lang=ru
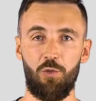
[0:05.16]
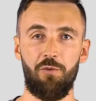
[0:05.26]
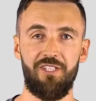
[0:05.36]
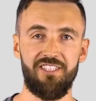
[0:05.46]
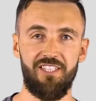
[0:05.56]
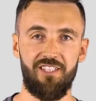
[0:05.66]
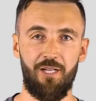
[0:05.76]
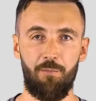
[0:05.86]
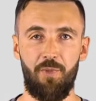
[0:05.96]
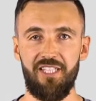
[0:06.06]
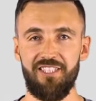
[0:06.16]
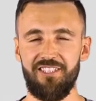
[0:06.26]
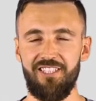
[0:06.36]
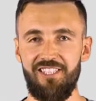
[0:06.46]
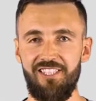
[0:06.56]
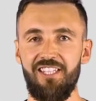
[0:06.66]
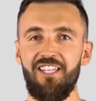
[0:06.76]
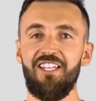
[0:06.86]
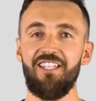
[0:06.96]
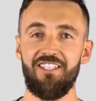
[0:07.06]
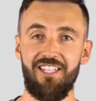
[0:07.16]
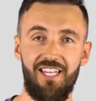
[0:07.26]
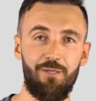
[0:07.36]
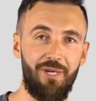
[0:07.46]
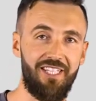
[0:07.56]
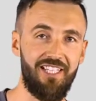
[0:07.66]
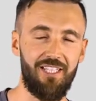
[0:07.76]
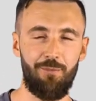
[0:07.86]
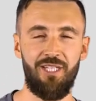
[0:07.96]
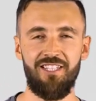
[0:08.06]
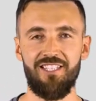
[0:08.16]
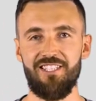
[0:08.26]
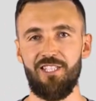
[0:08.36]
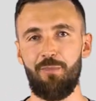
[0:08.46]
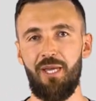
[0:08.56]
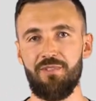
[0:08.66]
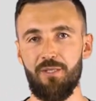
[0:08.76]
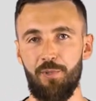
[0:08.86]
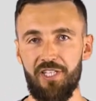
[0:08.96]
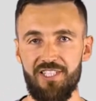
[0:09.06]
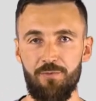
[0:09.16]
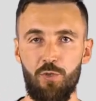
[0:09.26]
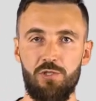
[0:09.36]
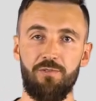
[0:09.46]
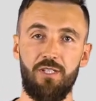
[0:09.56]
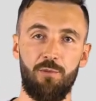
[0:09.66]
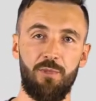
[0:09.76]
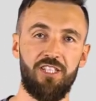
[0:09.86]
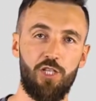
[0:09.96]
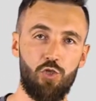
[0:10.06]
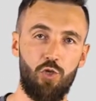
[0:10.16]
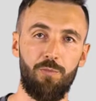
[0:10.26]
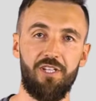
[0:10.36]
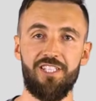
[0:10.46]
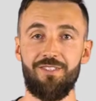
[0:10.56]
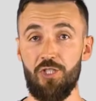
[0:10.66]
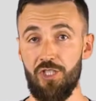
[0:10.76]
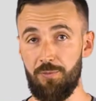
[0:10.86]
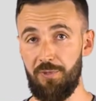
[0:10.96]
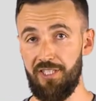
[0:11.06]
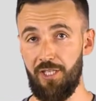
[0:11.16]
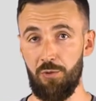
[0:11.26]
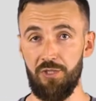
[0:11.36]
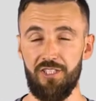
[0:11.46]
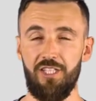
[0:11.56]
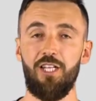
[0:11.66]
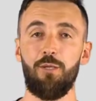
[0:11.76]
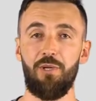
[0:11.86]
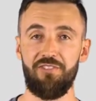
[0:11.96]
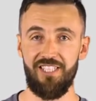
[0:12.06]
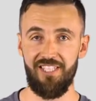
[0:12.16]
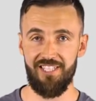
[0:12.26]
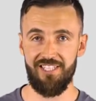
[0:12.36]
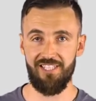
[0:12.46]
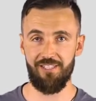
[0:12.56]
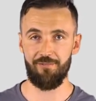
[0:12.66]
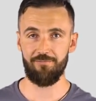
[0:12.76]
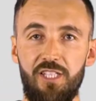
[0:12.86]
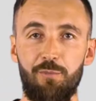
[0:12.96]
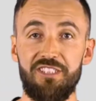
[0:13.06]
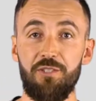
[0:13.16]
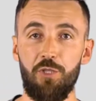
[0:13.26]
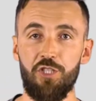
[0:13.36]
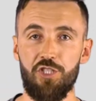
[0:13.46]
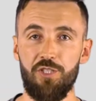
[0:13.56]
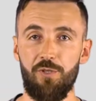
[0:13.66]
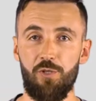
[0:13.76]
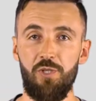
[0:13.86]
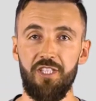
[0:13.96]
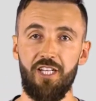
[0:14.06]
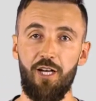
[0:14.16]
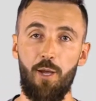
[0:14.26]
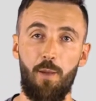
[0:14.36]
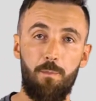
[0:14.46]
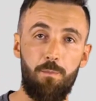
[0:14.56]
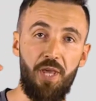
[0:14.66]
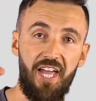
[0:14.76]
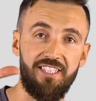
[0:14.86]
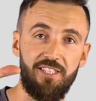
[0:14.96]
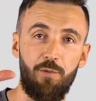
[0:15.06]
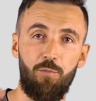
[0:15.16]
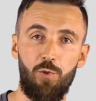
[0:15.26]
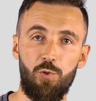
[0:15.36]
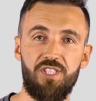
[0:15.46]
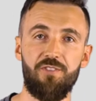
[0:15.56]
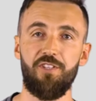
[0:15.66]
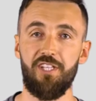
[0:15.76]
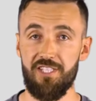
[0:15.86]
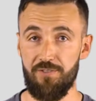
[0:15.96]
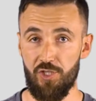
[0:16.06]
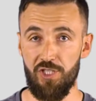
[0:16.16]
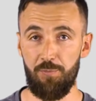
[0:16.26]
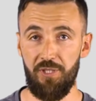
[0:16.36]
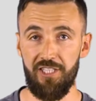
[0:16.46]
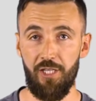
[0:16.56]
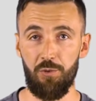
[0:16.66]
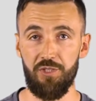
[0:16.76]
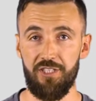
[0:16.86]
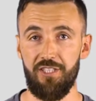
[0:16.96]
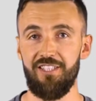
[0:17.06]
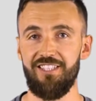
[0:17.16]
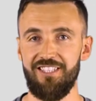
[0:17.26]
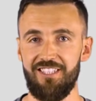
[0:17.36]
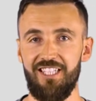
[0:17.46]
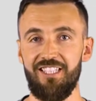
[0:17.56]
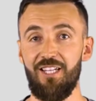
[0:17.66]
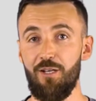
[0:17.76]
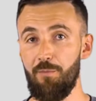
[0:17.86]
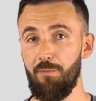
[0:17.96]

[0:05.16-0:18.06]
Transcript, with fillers: руководитель компании Дели. Я и моя команда занимаемся производством и монтажом раздвижных перегородок по всей России. Тема сегодняшнего ролика 5 плюсов раздвижных перегородок. Итак,